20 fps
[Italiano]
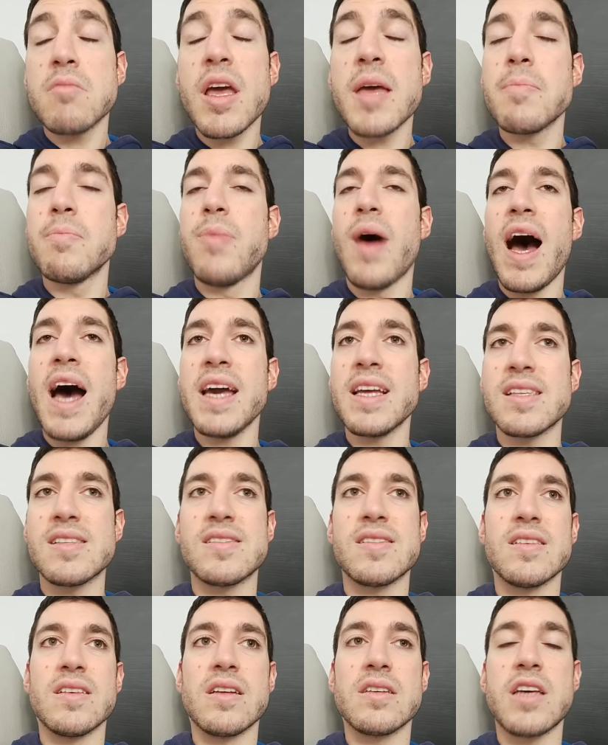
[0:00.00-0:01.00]
e
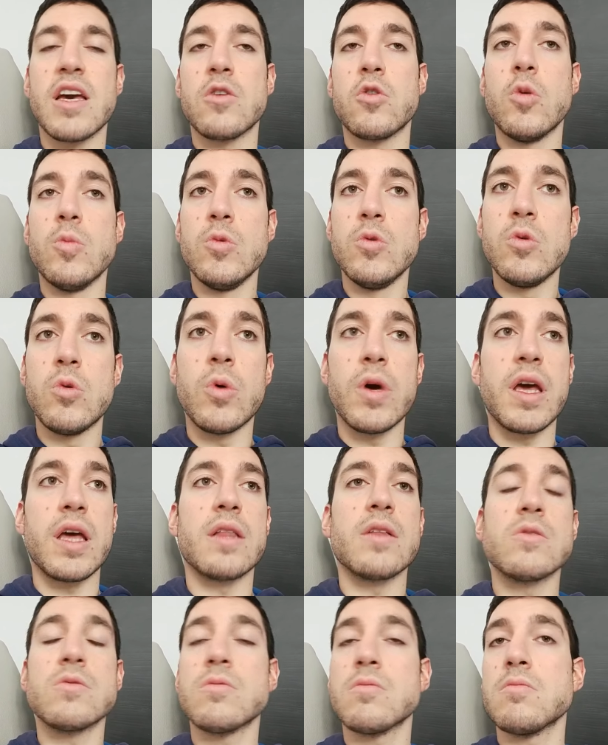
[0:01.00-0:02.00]
Baez che
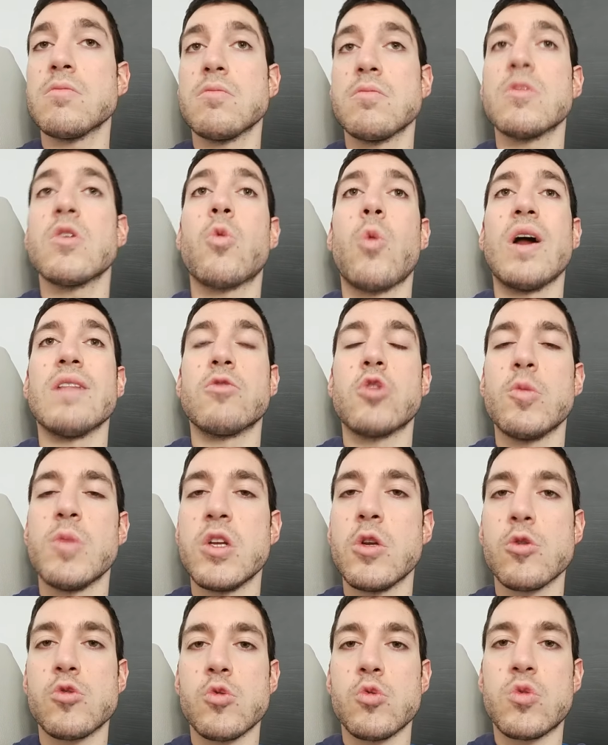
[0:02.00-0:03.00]
comunque
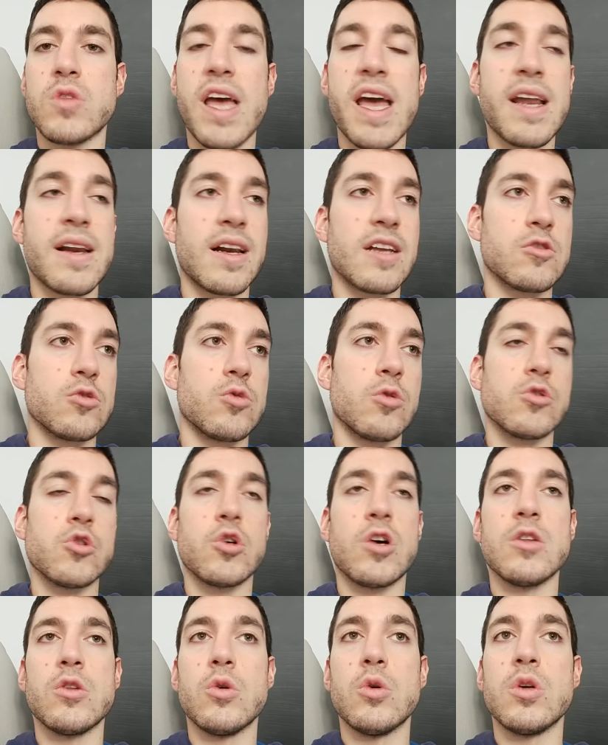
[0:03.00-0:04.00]
quantomeno su terra sono
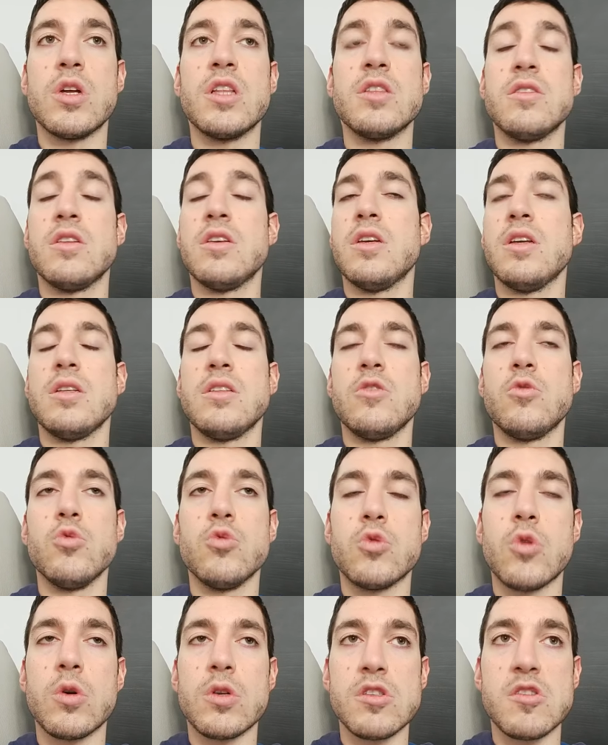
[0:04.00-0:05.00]
giocatori di, di
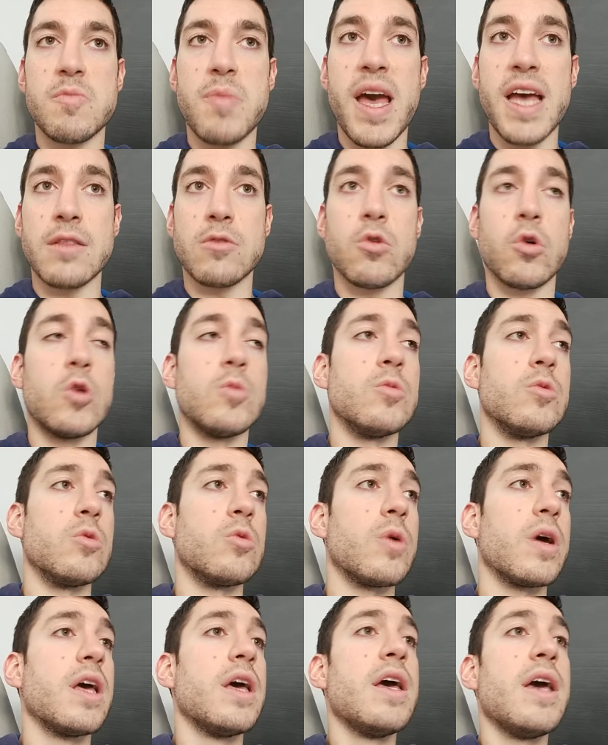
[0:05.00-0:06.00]
tutto rispetto
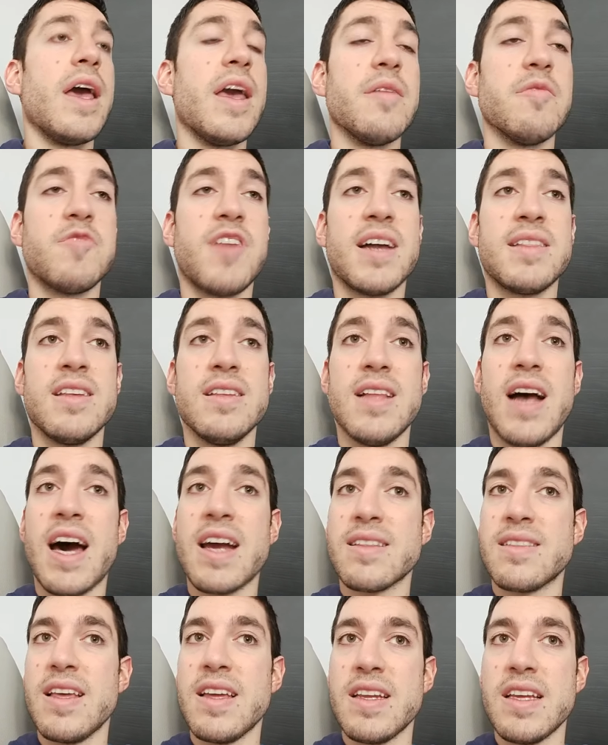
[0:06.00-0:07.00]
comunque. E infatti
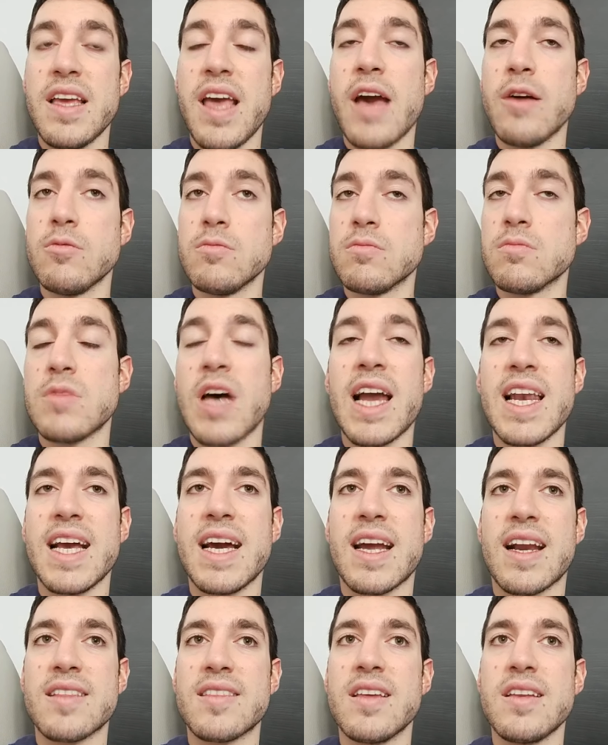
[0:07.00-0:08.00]
Darderi un, ha le
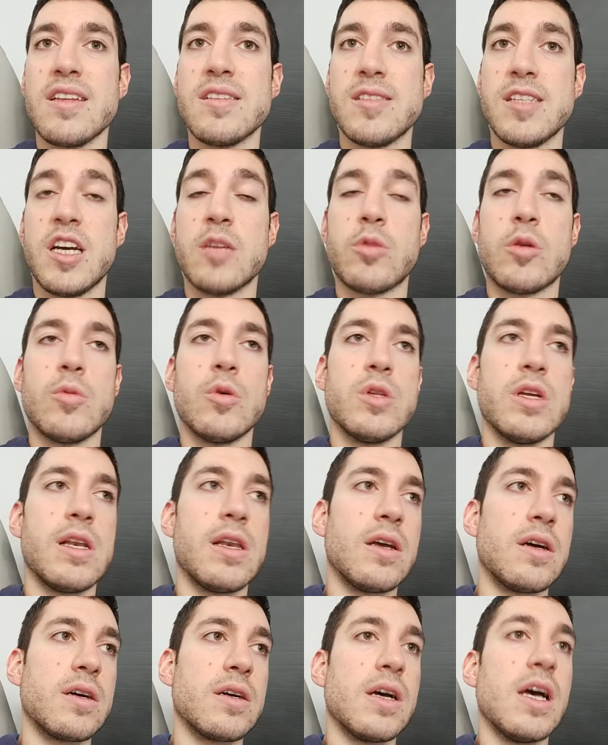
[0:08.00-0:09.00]
caratteristiche proprio
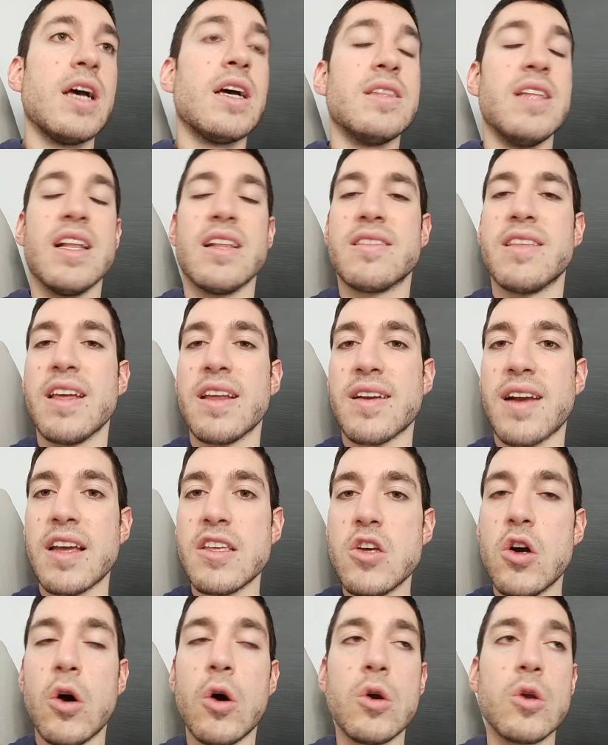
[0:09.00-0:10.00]
del, del
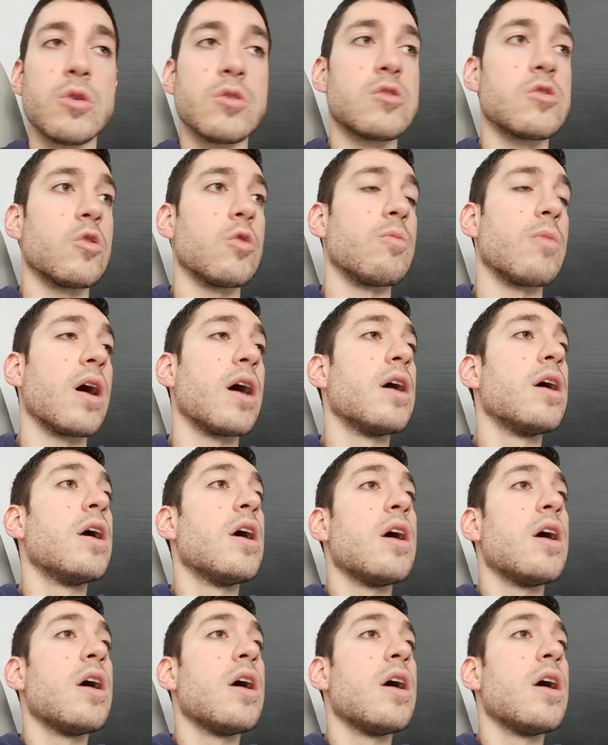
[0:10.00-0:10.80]
terraiolo, insomma.